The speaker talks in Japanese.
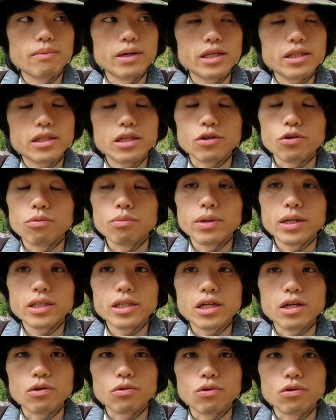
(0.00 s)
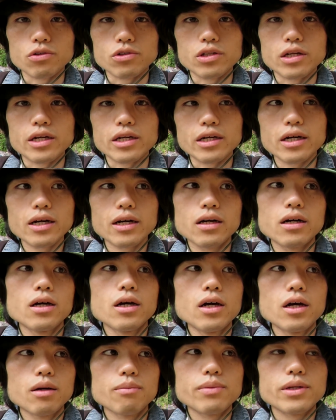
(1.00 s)
まあ、いってんよんばいテレコンぐらいが
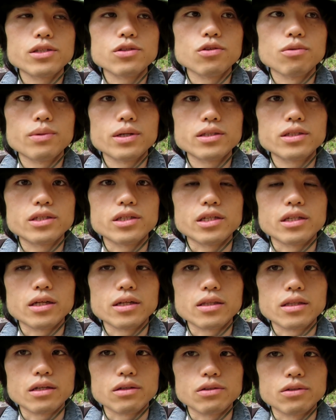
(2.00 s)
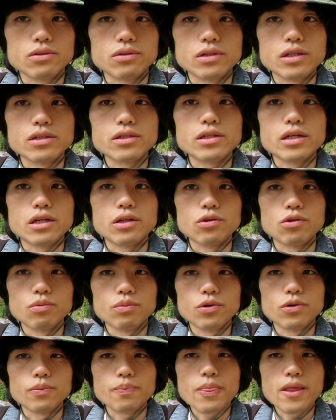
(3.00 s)
ベストマッチになってくるんですけれど
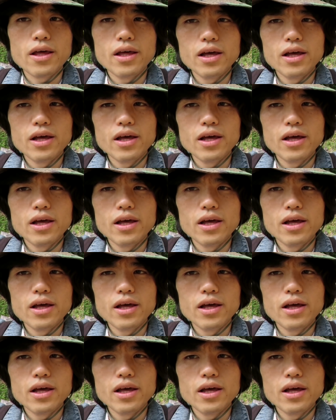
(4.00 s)
も、